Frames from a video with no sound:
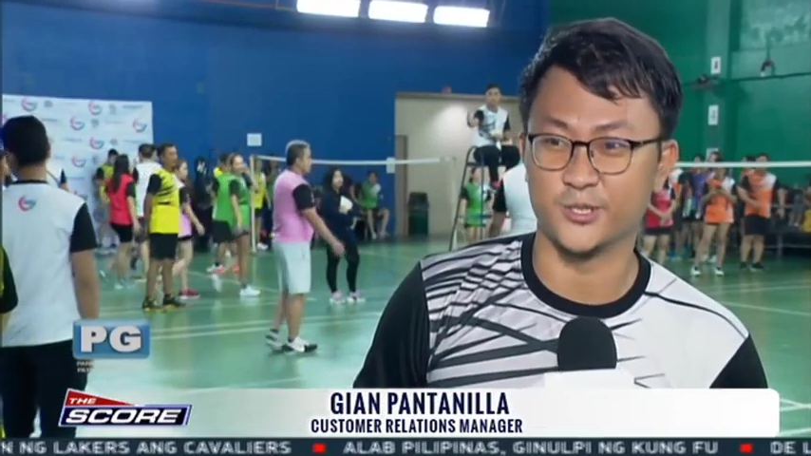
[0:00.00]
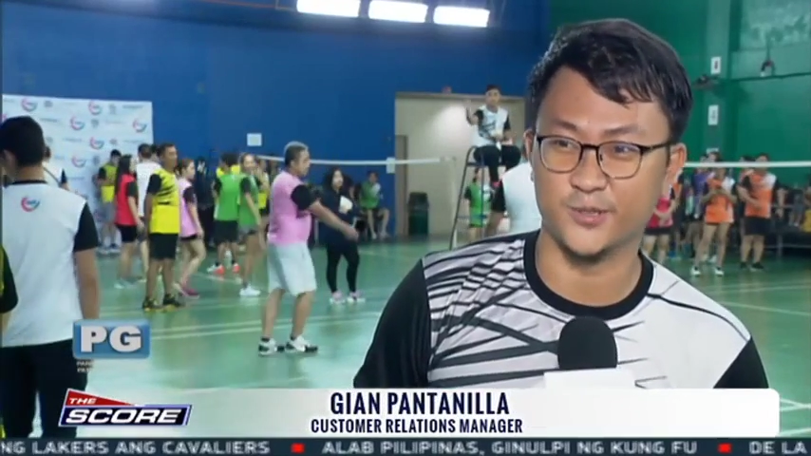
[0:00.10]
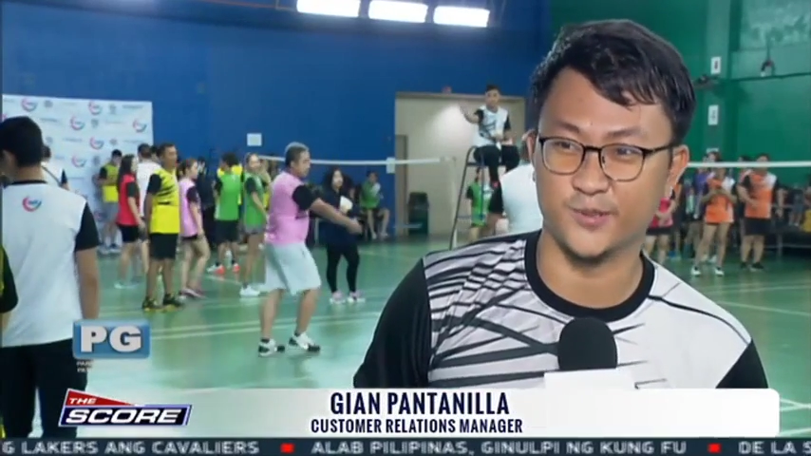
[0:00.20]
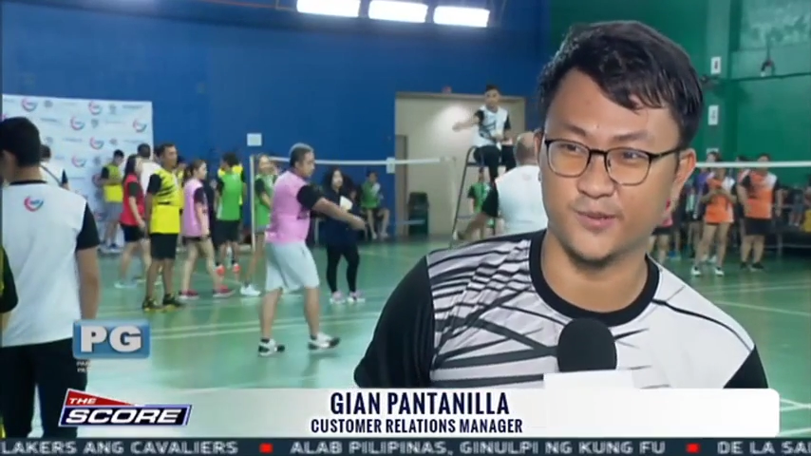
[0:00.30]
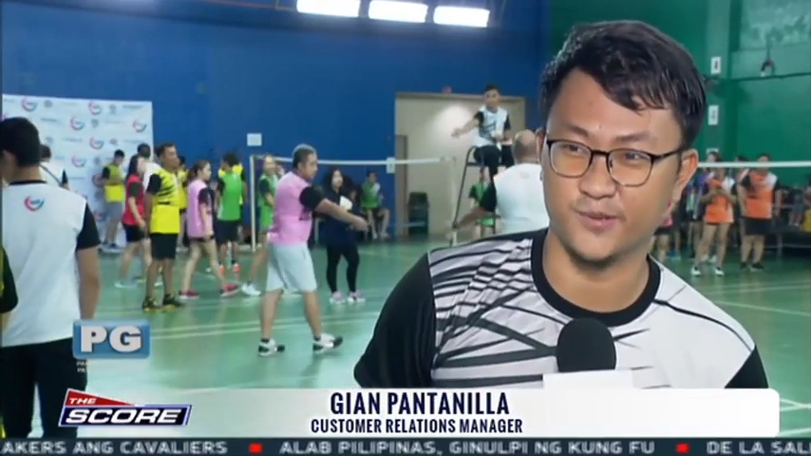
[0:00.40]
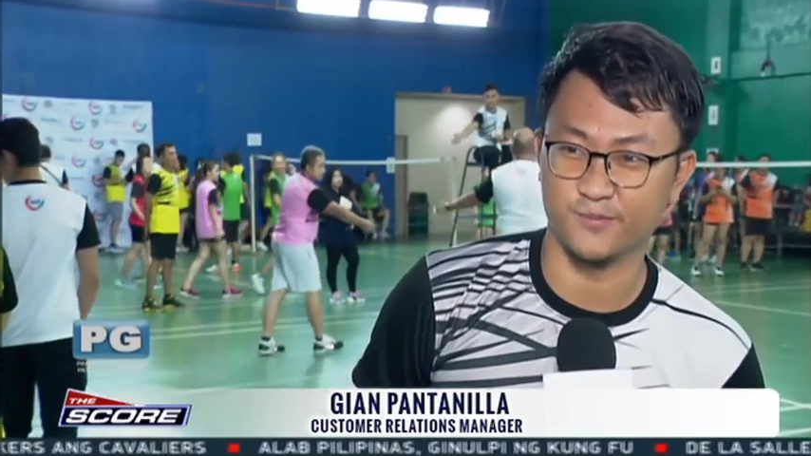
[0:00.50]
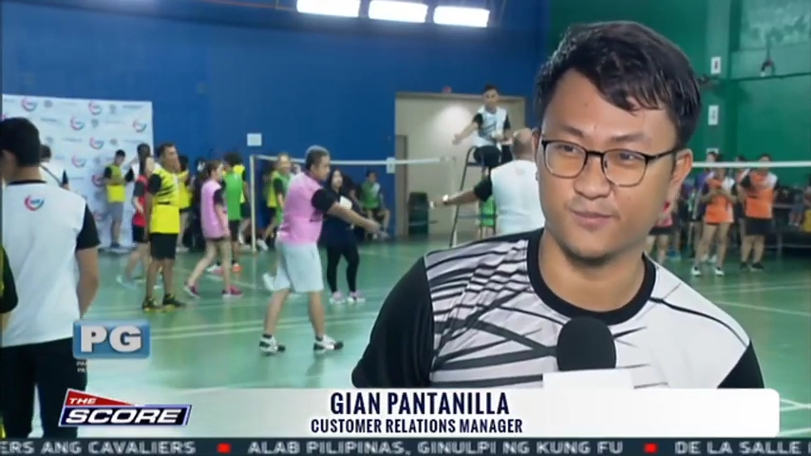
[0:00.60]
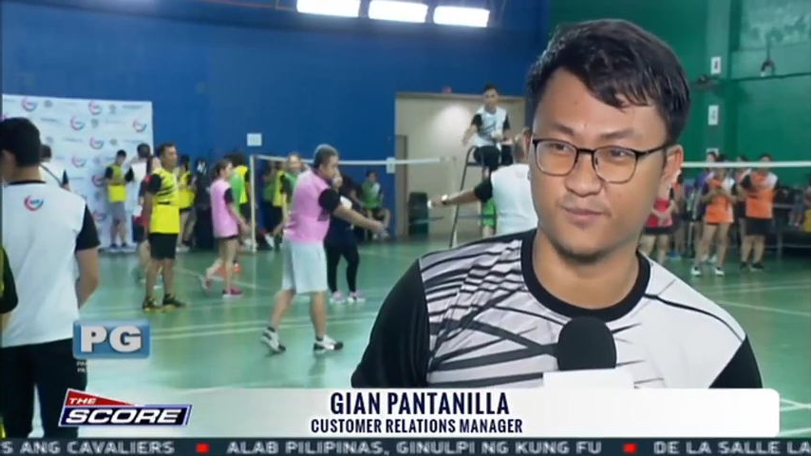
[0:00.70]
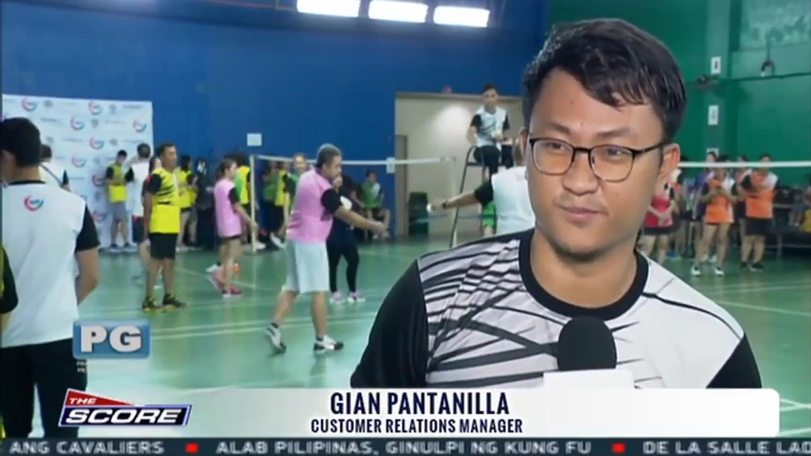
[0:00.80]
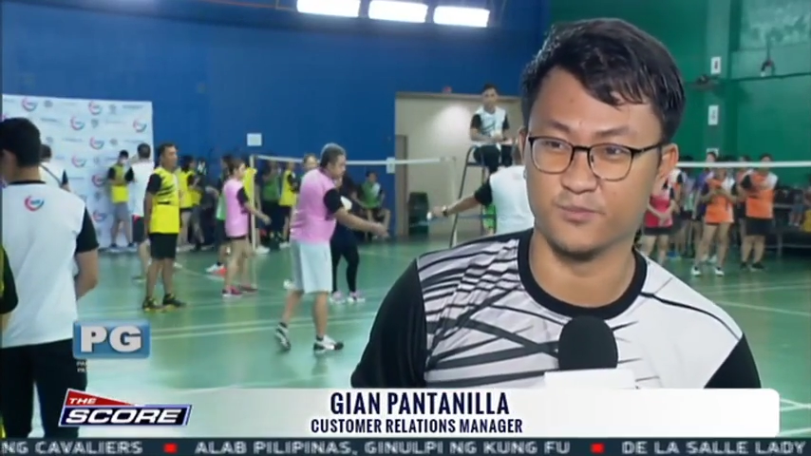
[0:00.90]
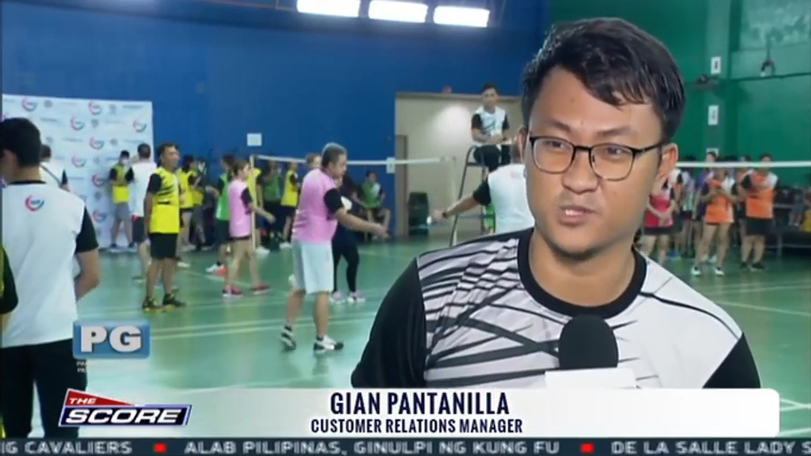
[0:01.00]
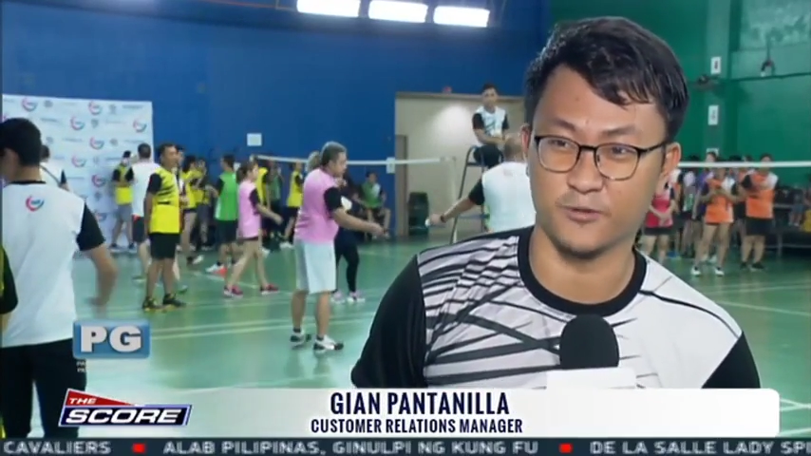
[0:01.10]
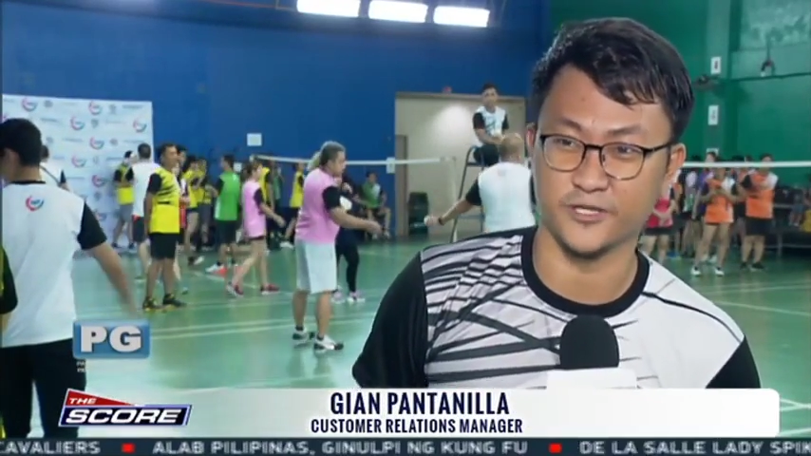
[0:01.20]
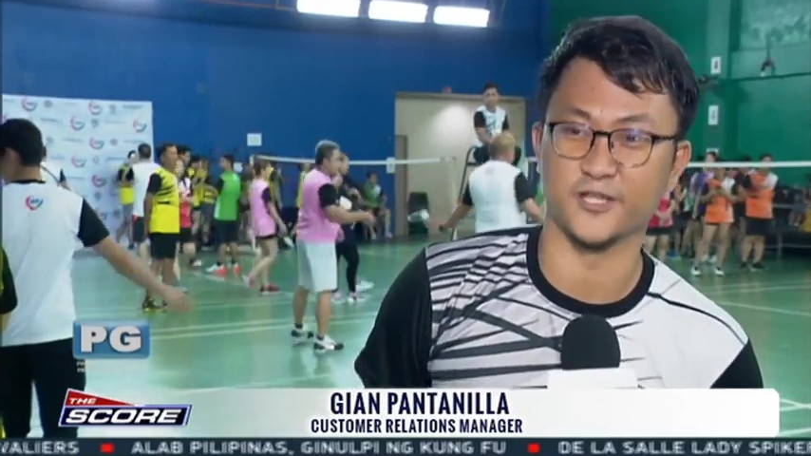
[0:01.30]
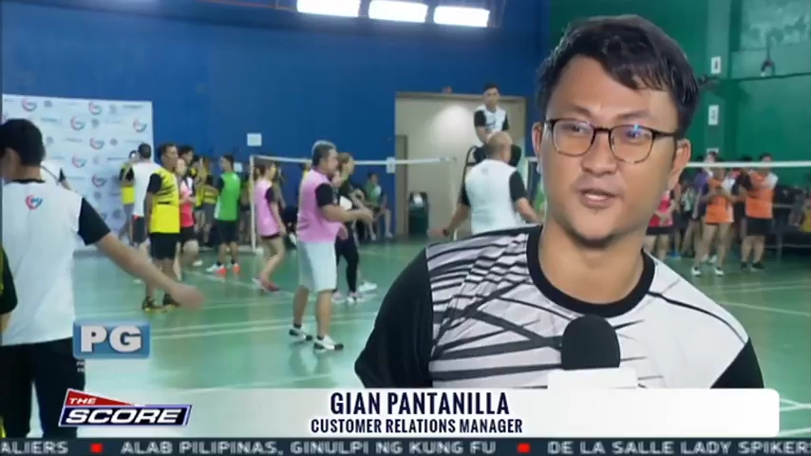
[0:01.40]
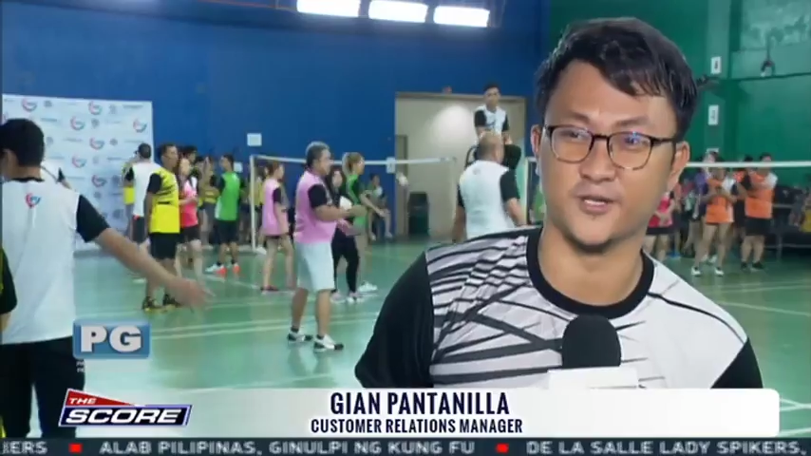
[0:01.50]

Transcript: ko tong sport na